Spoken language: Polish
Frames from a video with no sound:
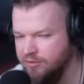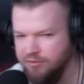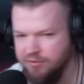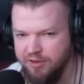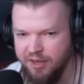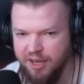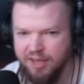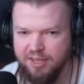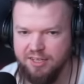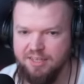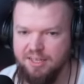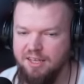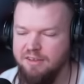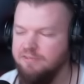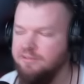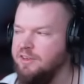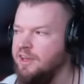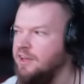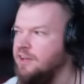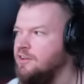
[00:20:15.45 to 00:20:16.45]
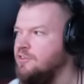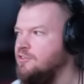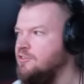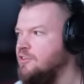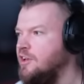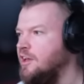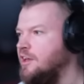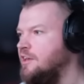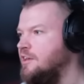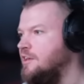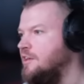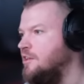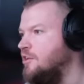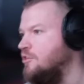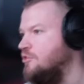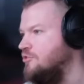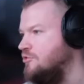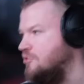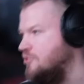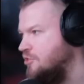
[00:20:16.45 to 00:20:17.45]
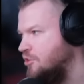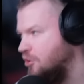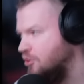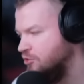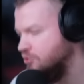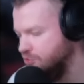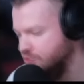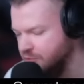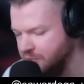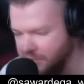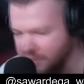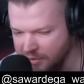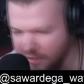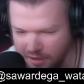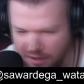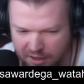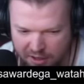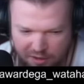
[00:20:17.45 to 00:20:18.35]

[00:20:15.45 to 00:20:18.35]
w jak największej ilości osób.